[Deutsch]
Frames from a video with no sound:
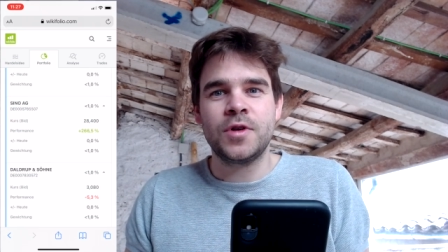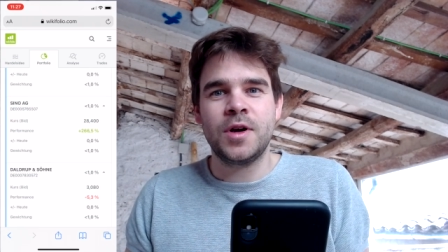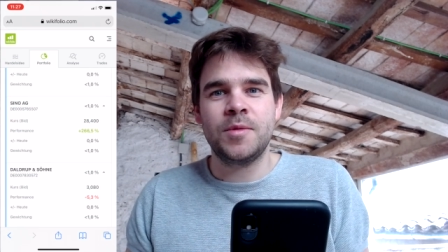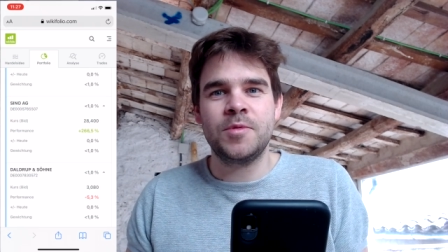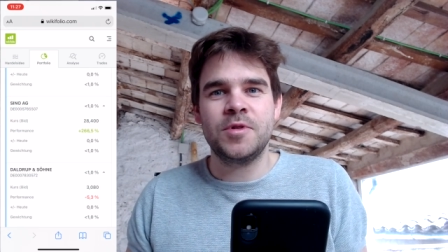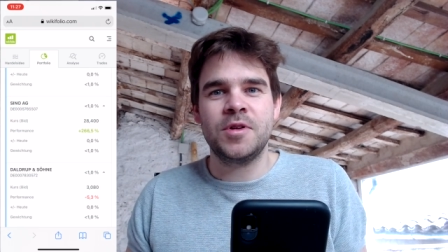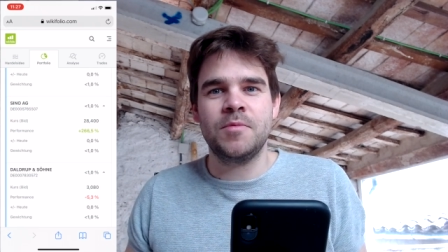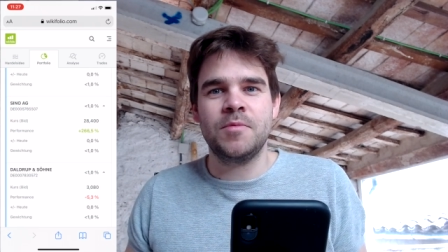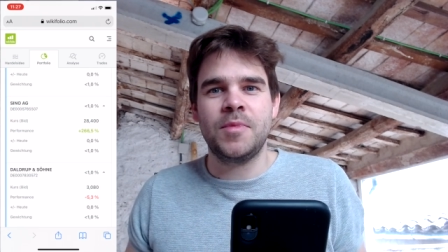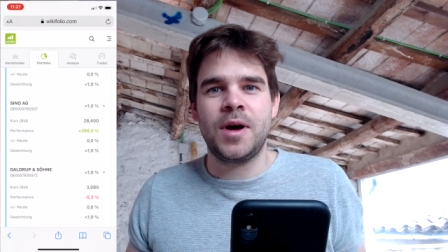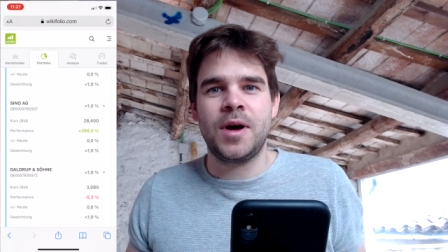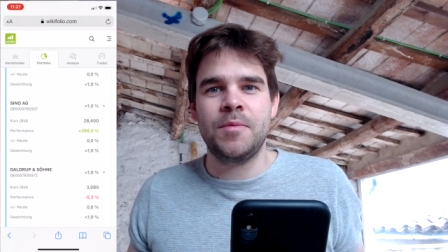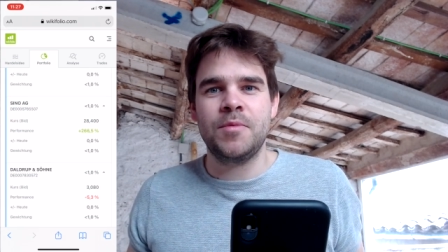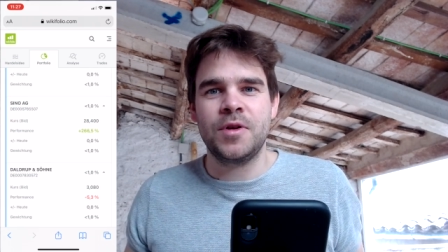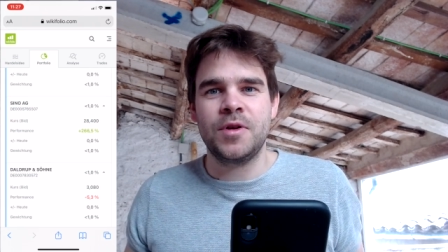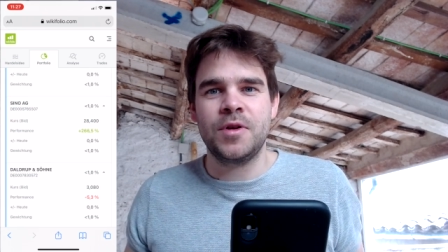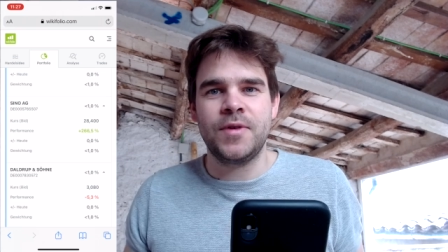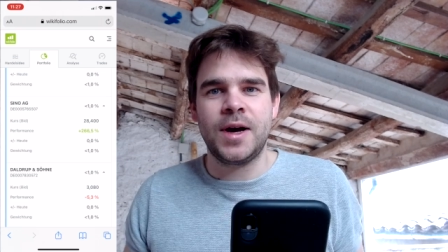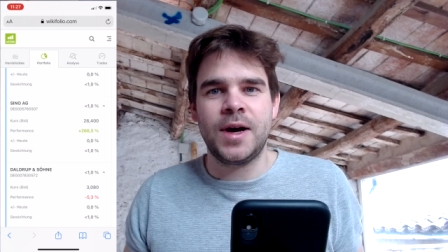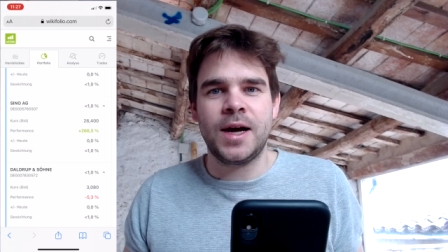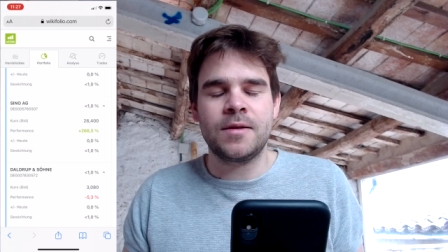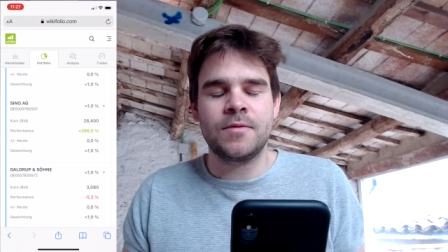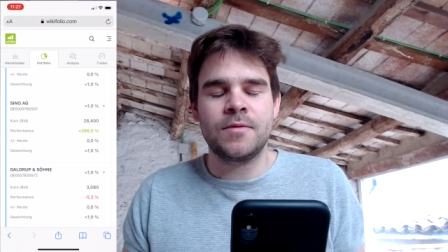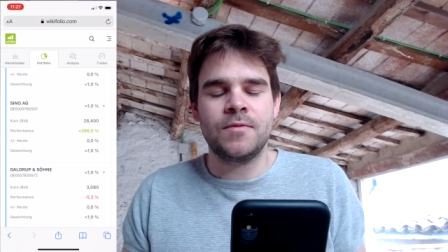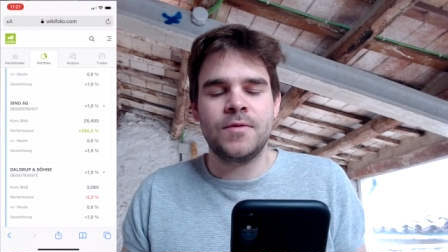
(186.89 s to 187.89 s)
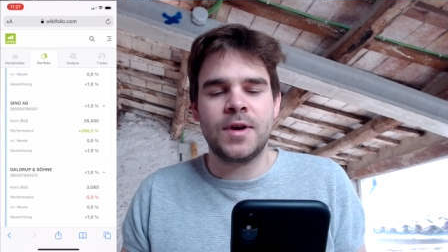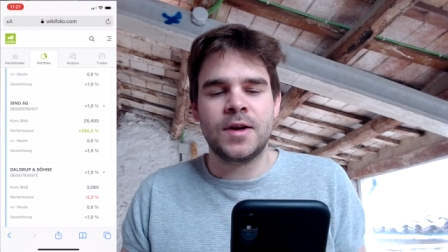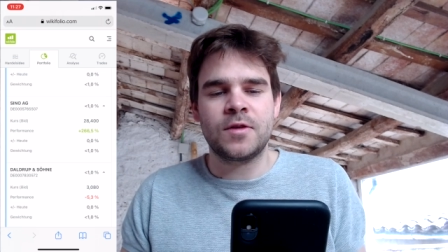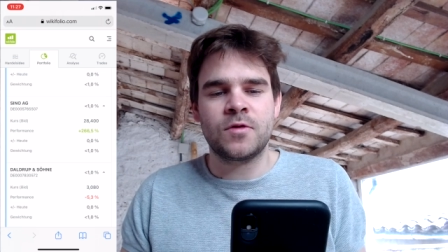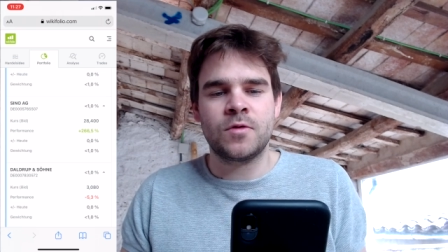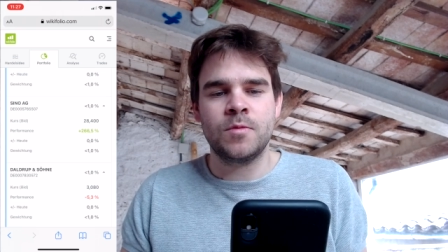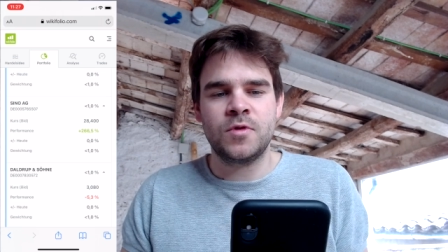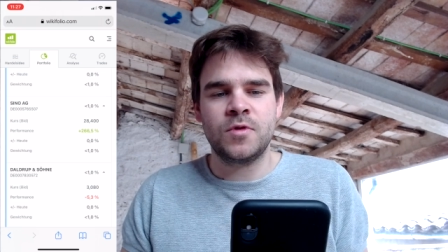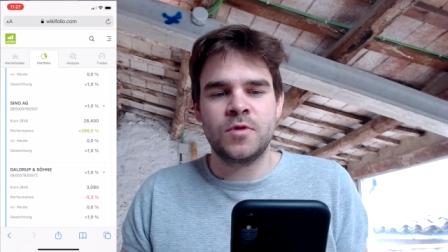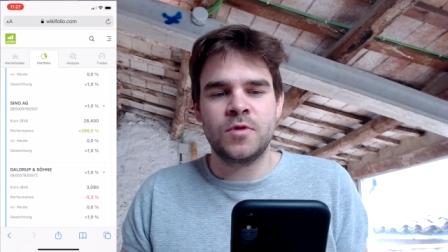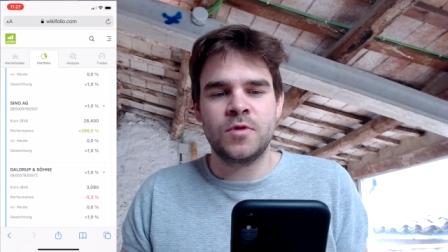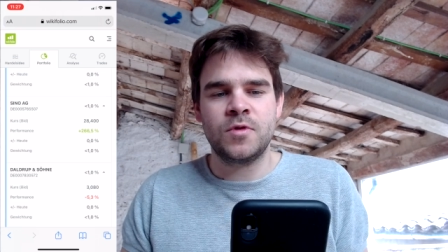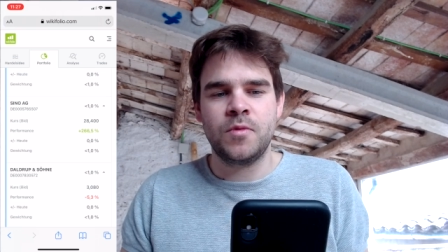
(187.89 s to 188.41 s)
habe ich in meinem privaten
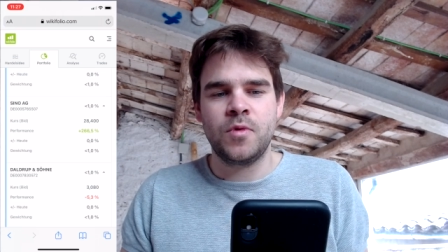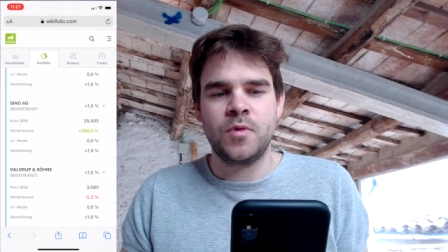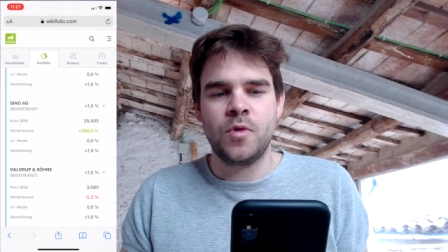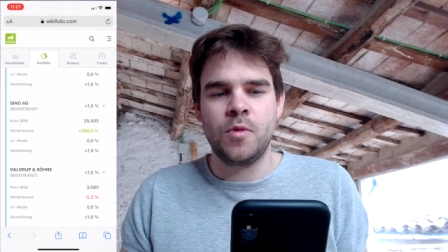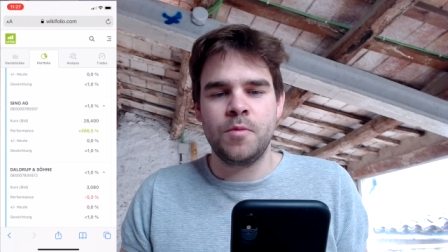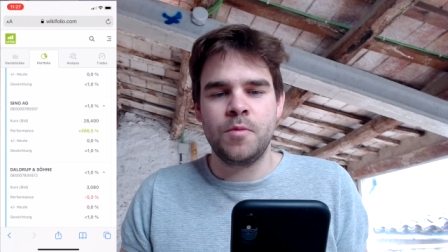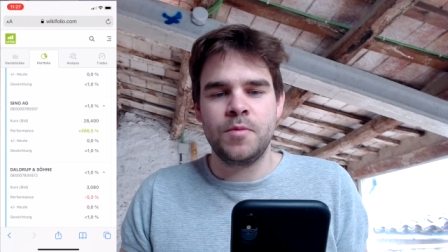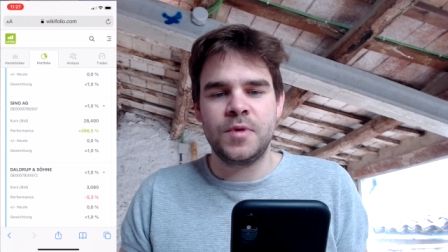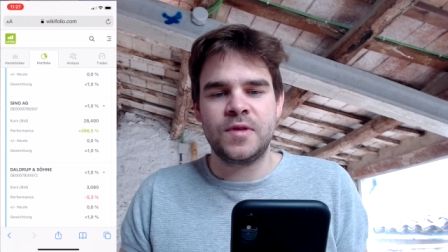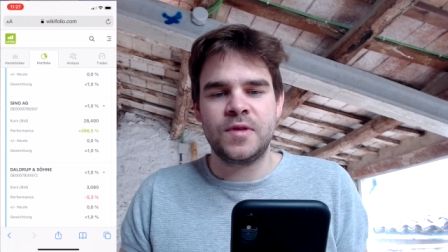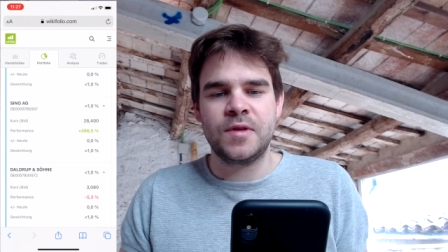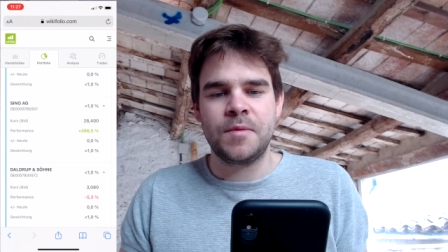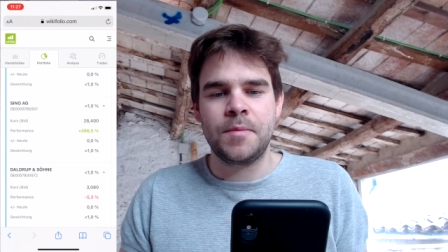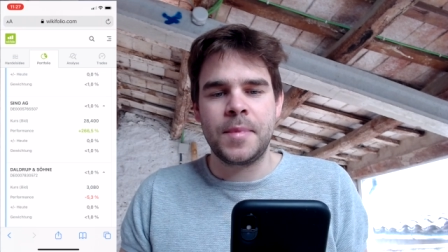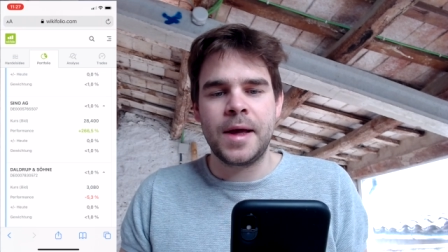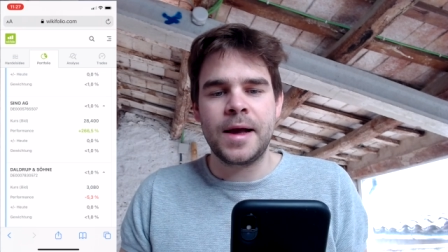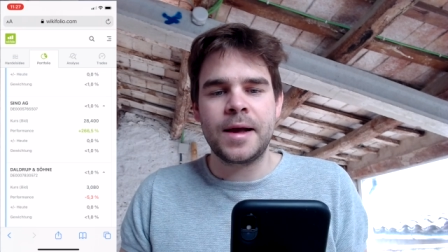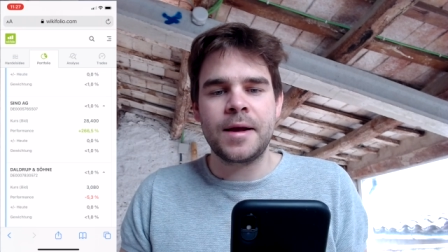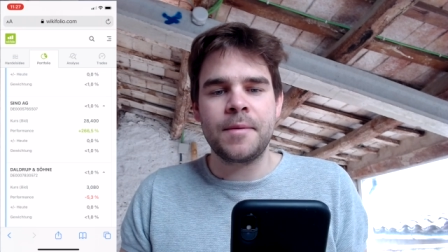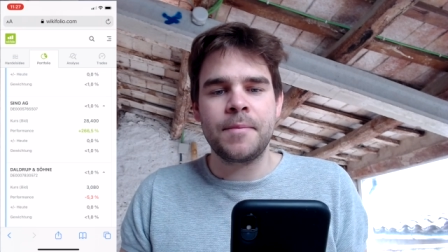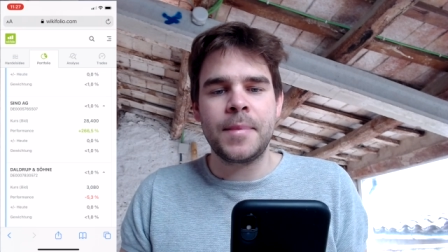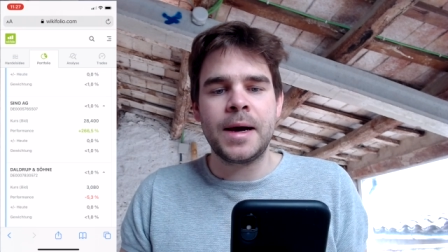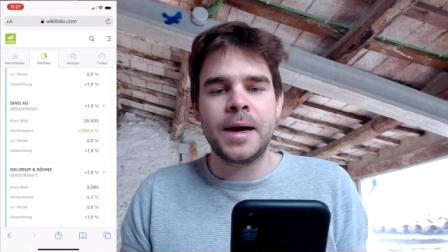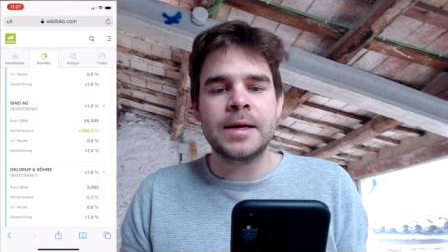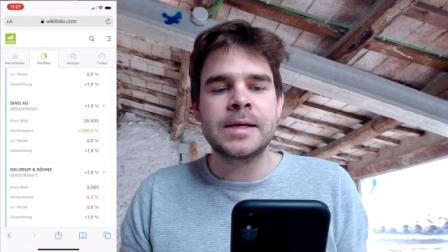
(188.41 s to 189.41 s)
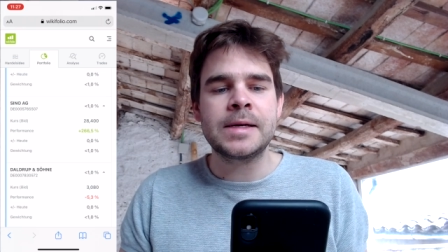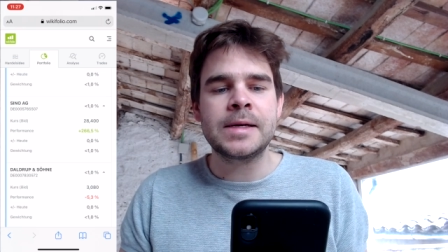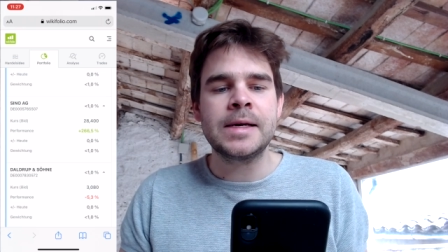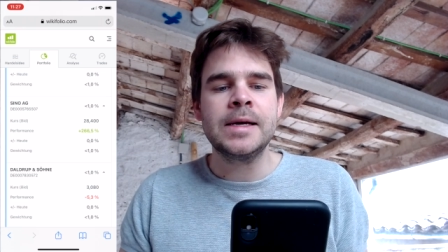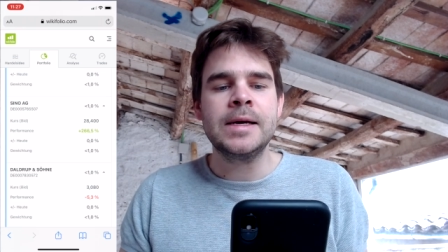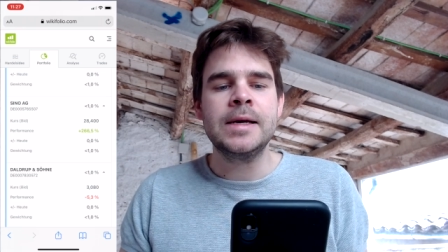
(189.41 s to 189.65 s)
Wachstumsdepot ein bisschen mehr gemacht.